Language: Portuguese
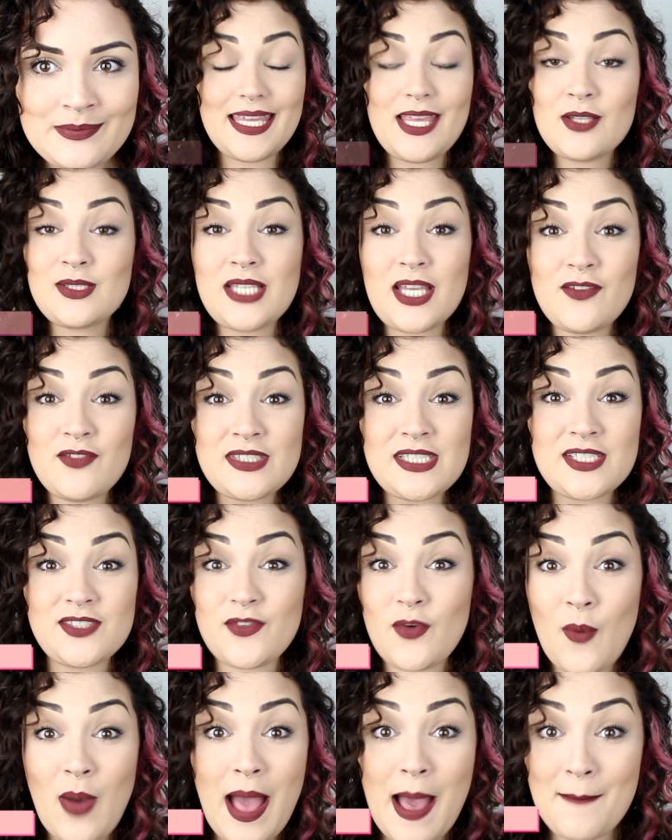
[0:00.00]
E eu sei que vocês
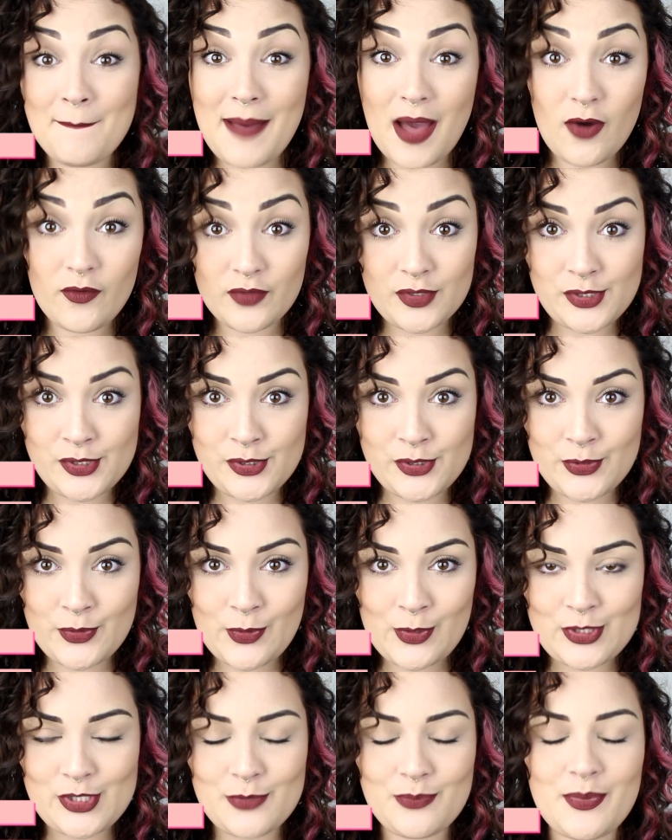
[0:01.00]
vão amar o vídeo de
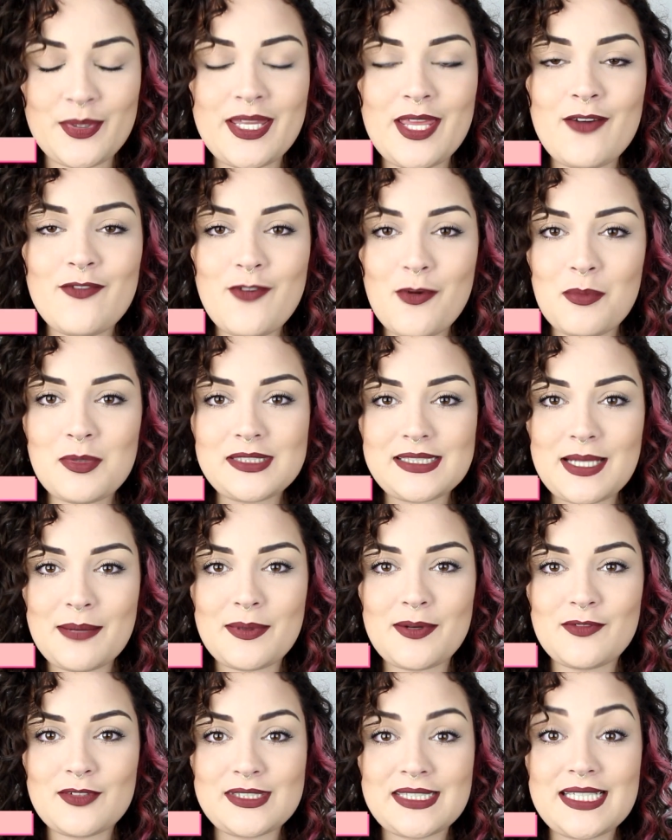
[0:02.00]
hoje, porque eu vou
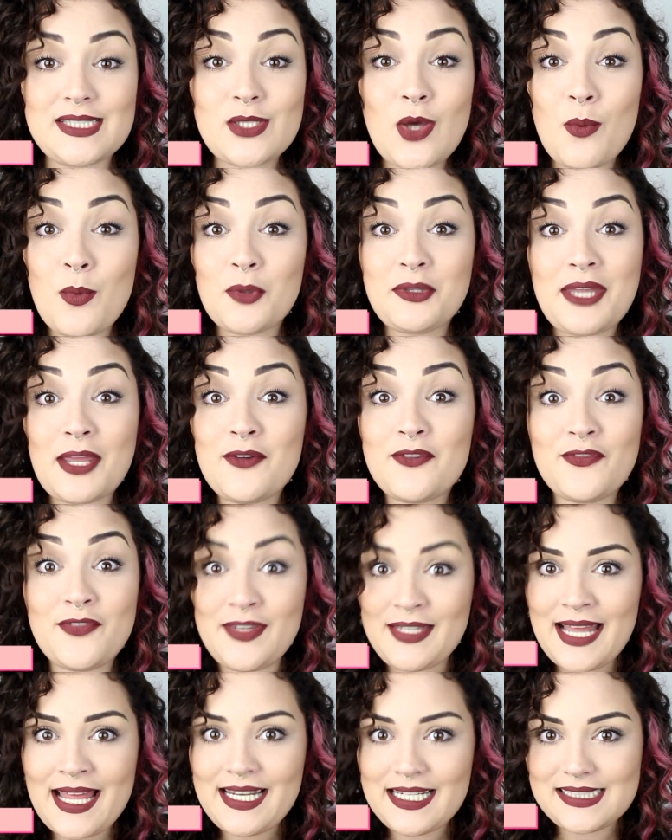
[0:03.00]
mostrar pra vocês como eu tenho
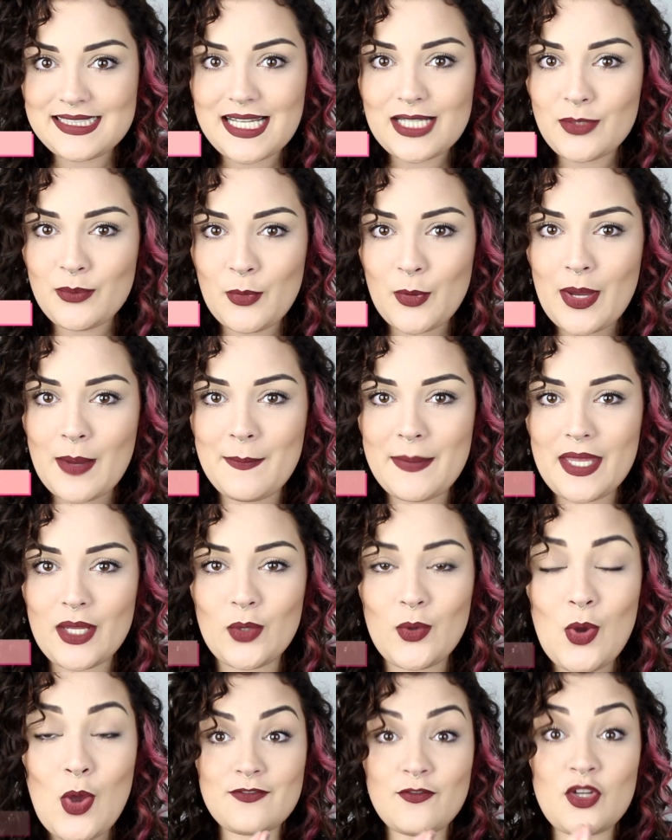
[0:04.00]
finalizado meu
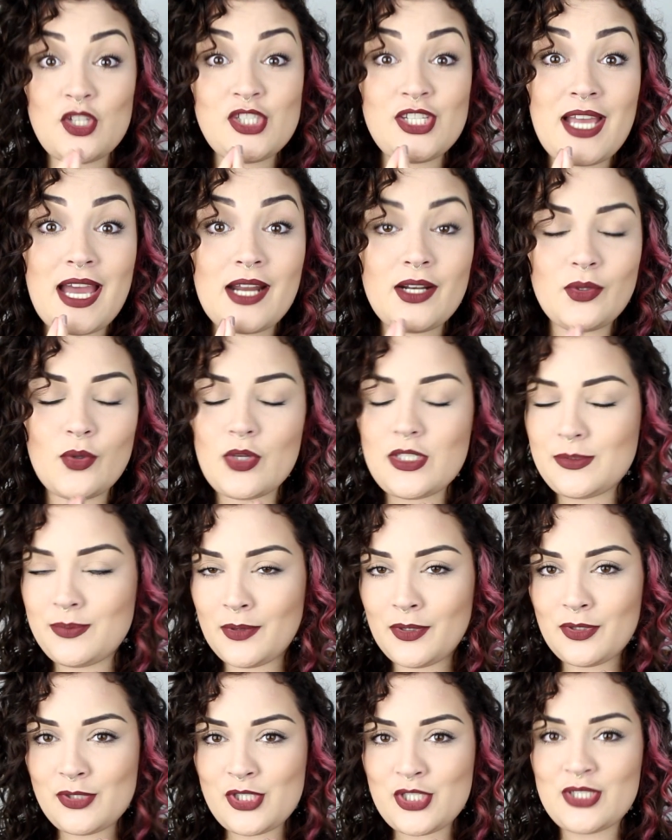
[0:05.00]
cabelo. Vou indicar dois
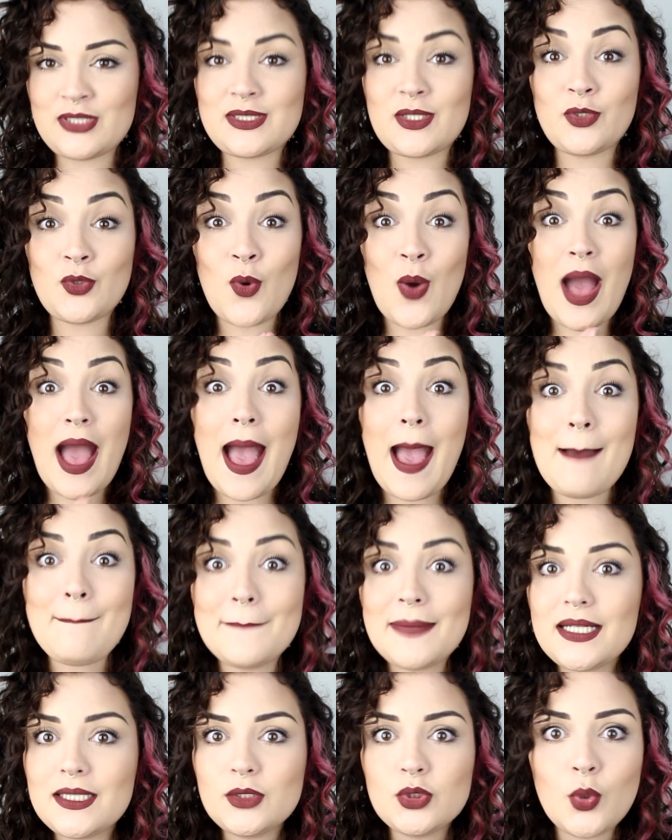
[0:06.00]
produtinhos que eu tô
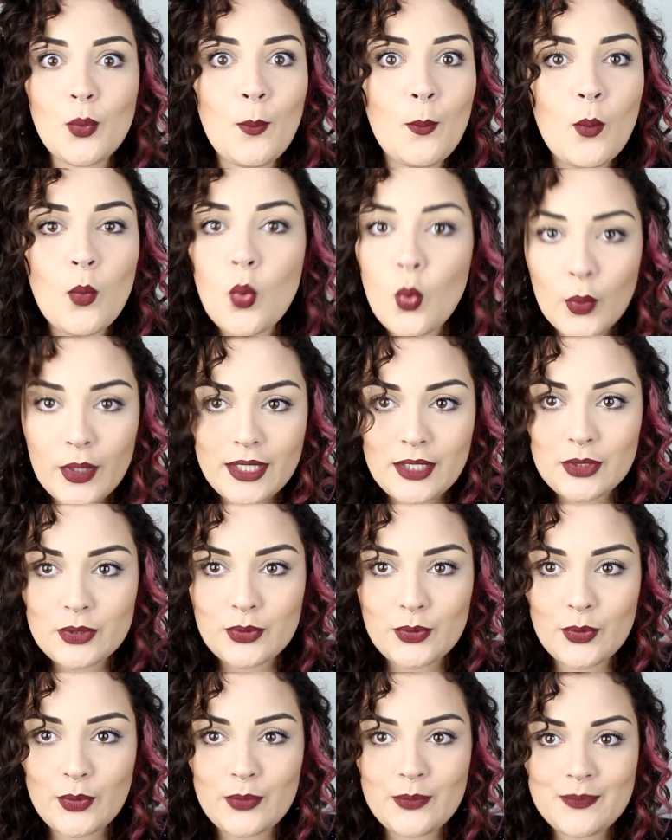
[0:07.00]
amando
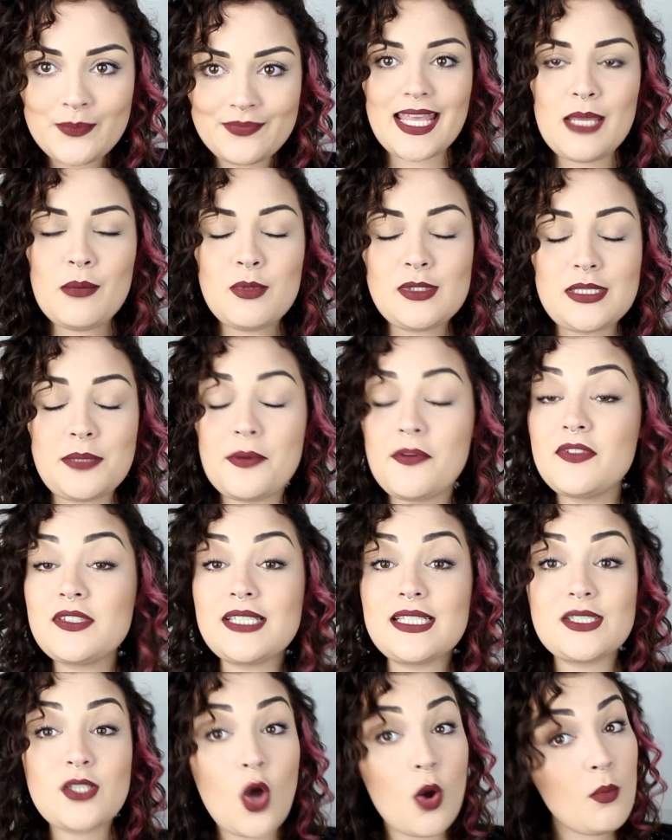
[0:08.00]
muito. E mostrar pra
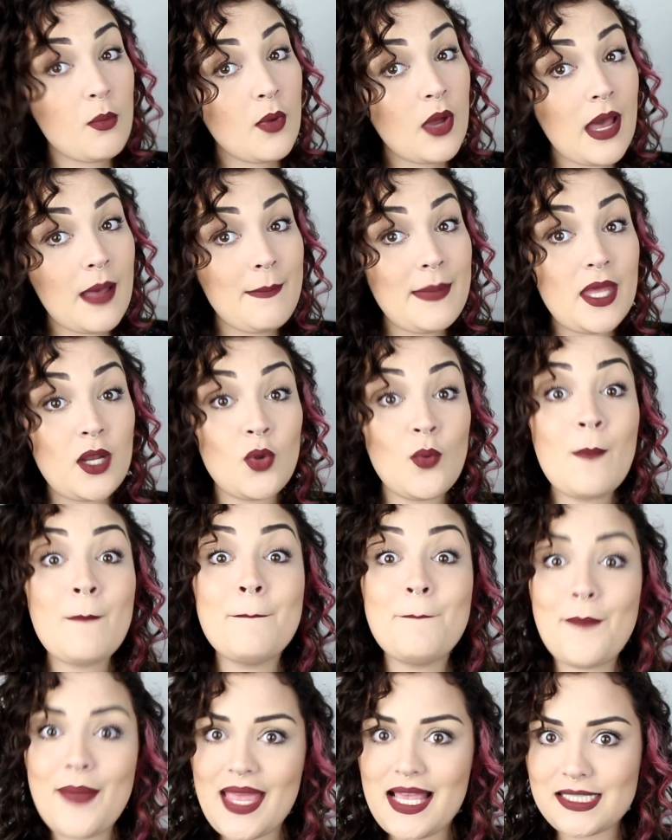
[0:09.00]
vocês como meu cabelo,
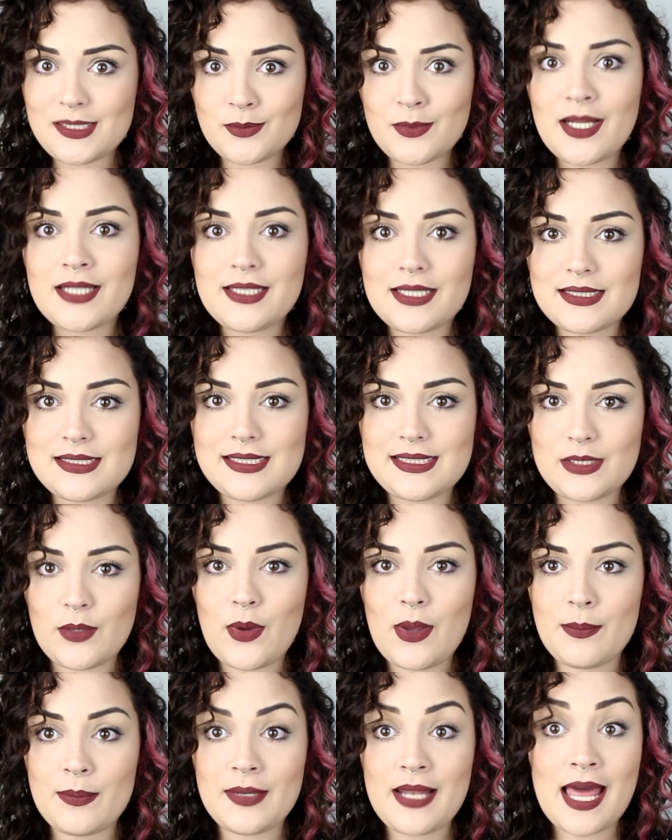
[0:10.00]
mesmo na
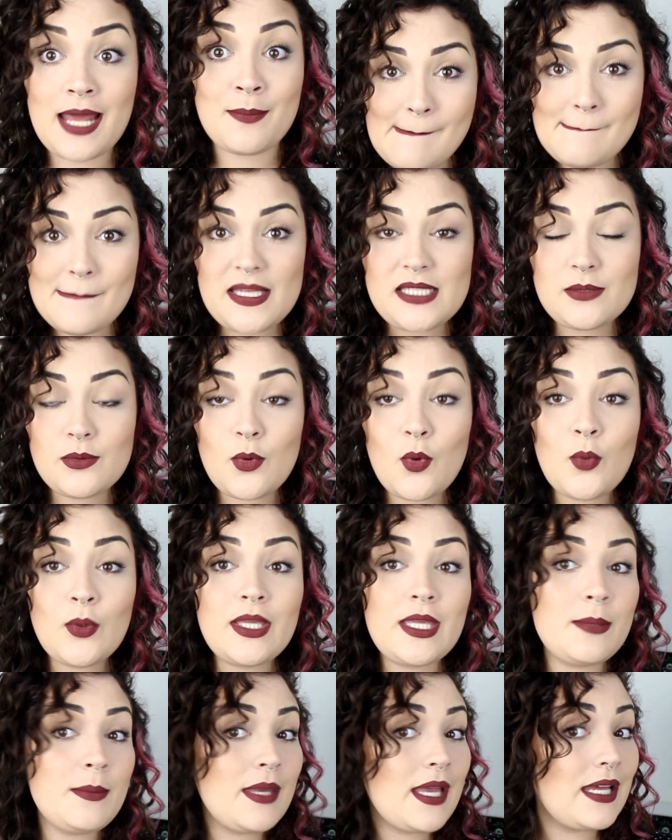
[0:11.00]
transição capilar, mesmo com
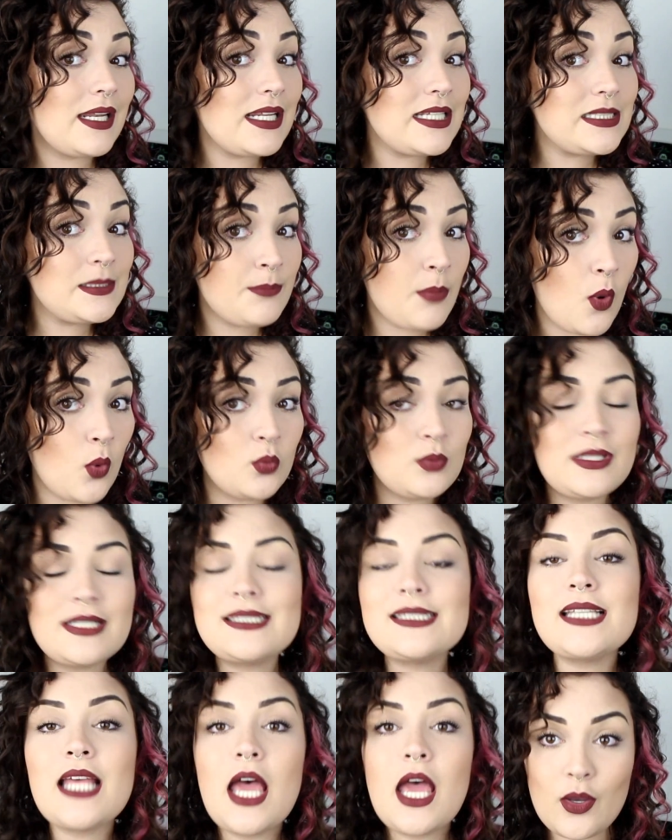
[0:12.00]
química nas
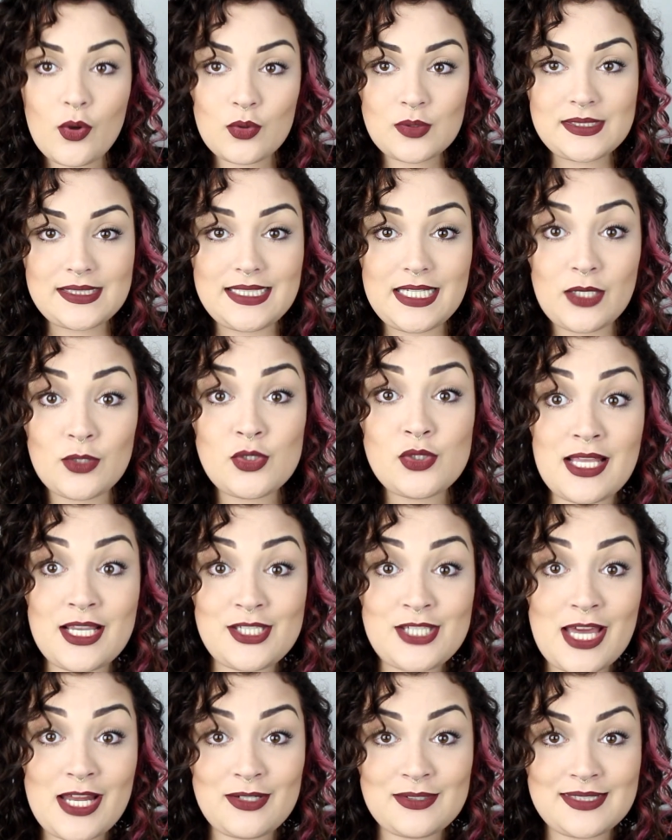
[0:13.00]
pontas, eu consigo
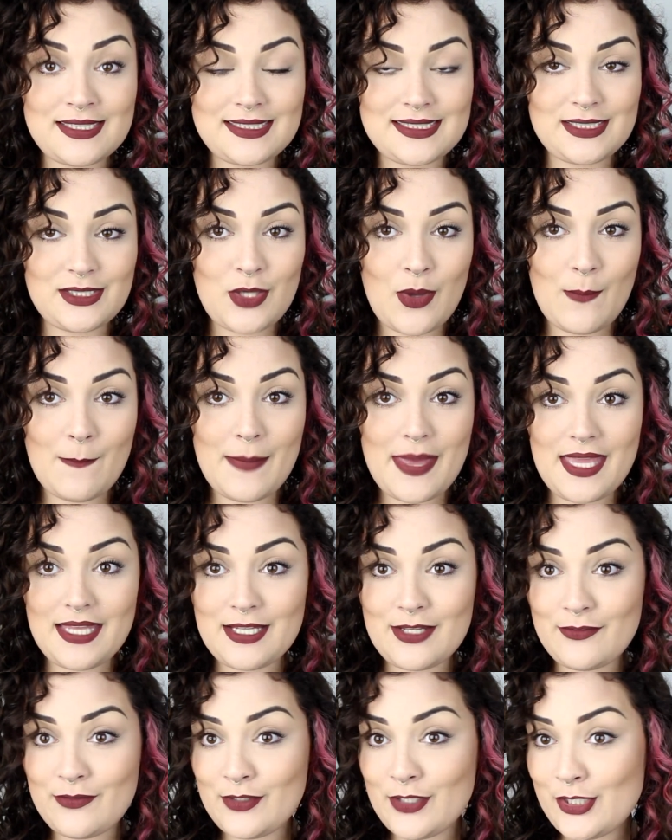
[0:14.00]
deixá-los assim, ó,
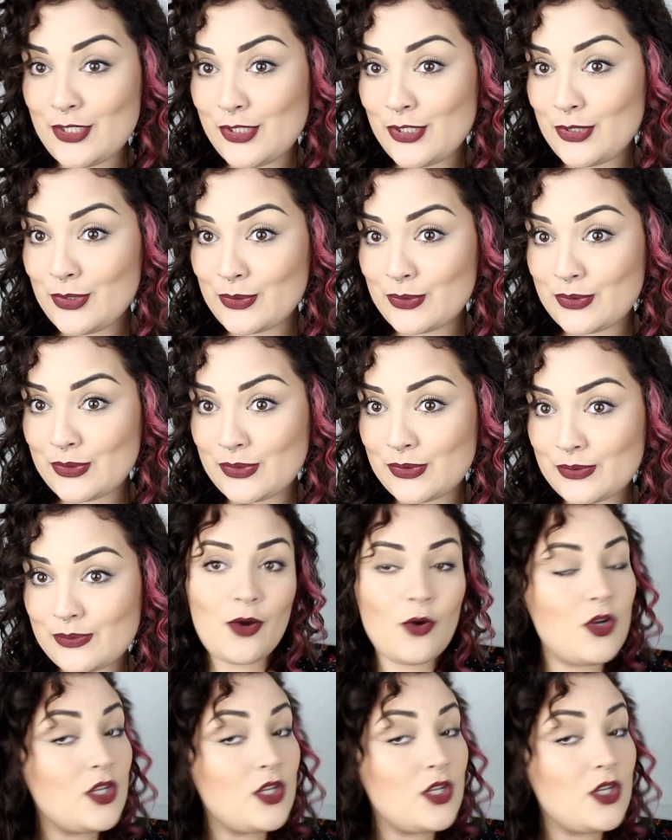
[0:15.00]
bem definidinhos.